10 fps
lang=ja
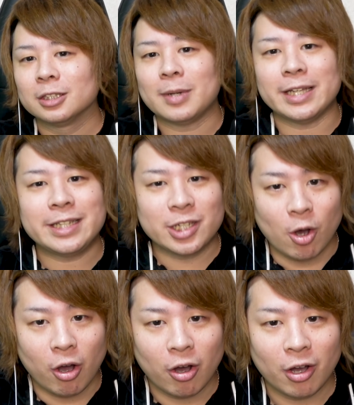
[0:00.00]
まあ一
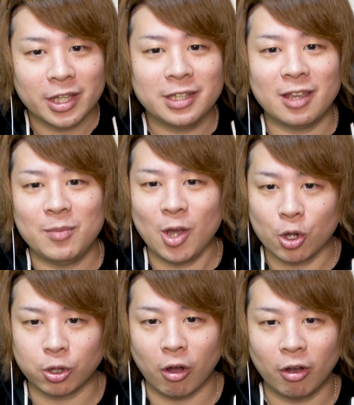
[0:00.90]
応、引いてみよ
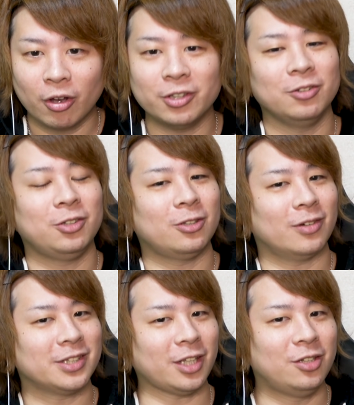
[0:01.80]
うと。いう
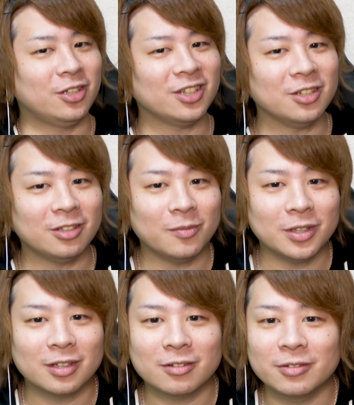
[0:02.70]
人はぜひ弾いて
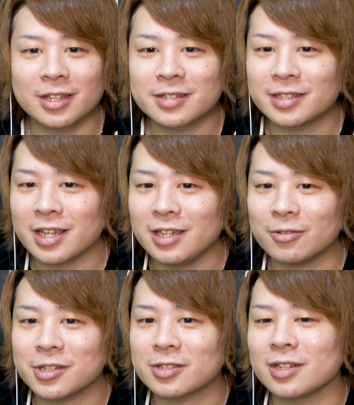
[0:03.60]
みてください。
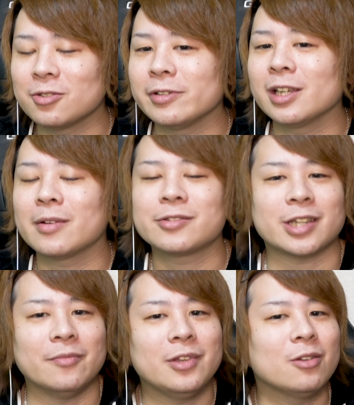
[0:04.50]
本日は以上になります。
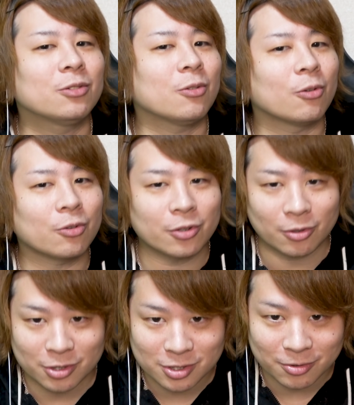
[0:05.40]
チャンネル登録
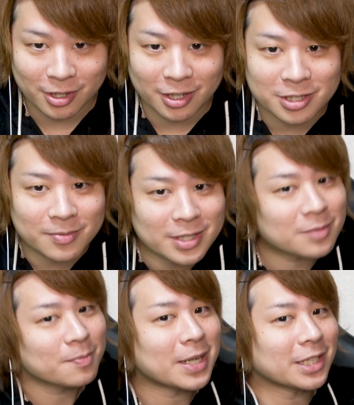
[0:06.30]
よろしくお願いしま
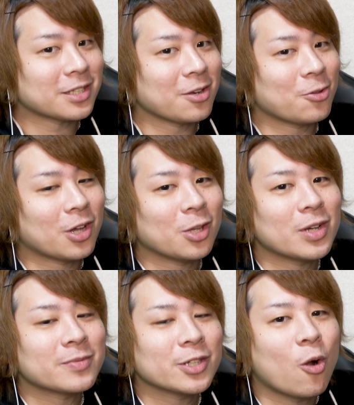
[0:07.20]
す。また次の動画でお
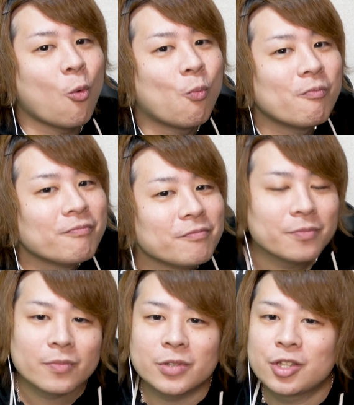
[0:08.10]
会いしましょう
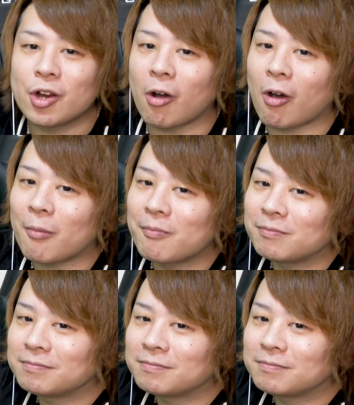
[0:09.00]
じゃあ